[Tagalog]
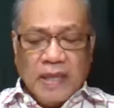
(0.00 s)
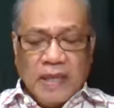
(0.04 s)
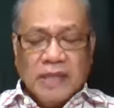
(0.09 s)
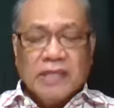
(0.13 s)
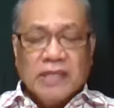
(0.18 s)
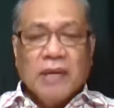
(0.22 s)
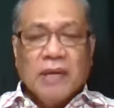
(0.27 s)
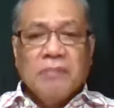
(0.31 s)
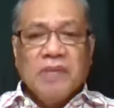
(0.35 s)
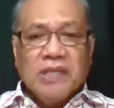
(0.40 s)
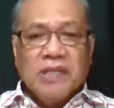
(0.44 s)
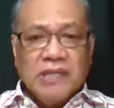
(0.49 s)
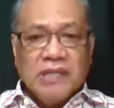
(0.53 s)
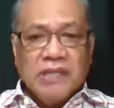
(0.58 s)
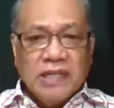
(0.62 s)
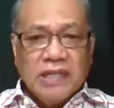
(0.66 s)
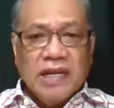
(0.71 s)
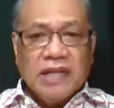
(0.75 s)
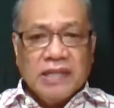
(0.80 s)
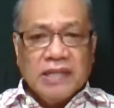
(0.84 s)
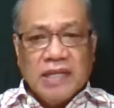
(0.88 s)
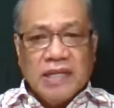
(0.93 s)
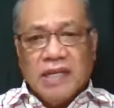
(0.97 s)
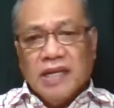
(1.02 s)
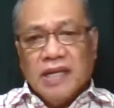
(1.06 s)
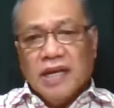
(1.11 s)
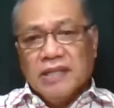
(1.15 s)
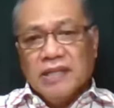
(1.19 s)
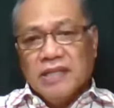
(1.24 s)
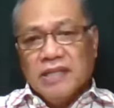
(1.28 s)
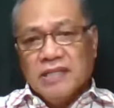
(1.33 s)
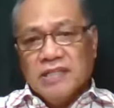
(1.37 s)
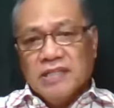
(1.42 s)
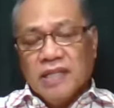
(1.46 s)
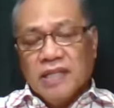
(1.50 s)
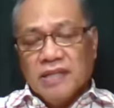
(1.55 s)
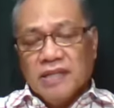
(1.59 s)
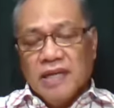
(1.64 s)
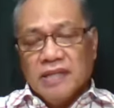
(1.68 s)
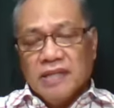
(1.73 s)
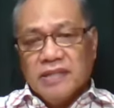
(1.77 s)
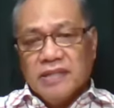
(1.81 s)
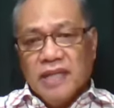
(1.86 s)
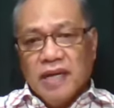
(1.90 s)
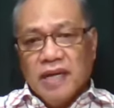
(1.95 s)
Gamitin natin ang ating
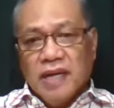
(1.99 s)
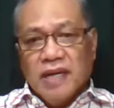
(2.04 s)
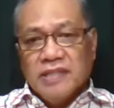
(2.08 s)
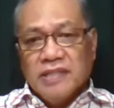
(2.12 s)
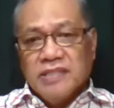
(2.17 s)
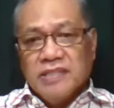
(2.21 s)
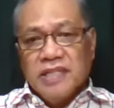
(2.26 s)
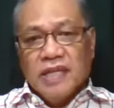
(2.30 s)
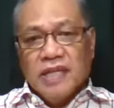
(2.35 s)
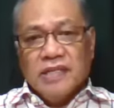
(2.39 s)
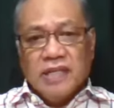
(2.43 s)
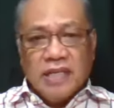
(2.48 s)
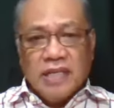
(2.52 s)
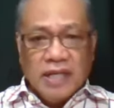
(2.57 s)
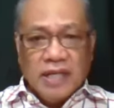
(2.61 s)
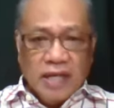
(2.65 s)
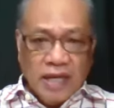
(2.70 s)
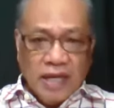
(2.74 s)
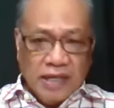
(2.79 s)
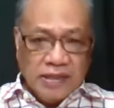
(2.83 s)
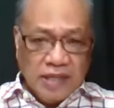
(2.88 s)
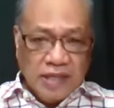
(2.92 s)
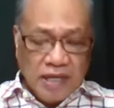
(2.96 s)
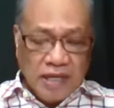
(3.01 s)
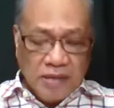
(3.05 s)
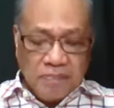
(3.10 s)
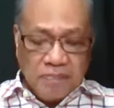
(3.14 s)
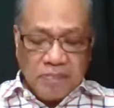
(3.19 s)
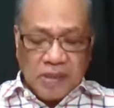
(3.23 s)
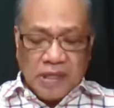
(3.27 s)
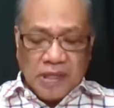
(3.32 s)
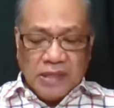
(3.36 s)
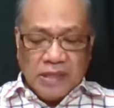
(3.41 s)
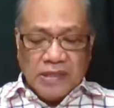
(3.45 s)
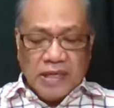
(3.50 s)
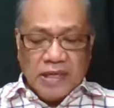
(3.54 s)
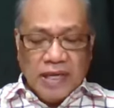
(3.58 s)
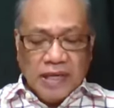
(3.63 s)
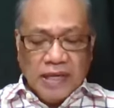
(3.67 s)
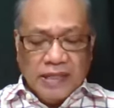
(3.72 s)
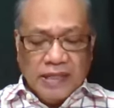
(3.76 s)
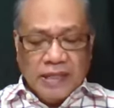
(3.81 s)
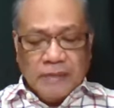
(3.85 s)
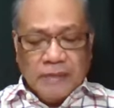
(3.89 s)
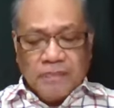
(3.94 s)
sandata at yan ay ang ating
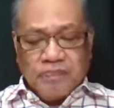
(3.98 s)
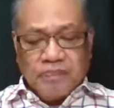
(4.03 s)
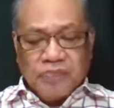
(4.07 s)
pananalangin.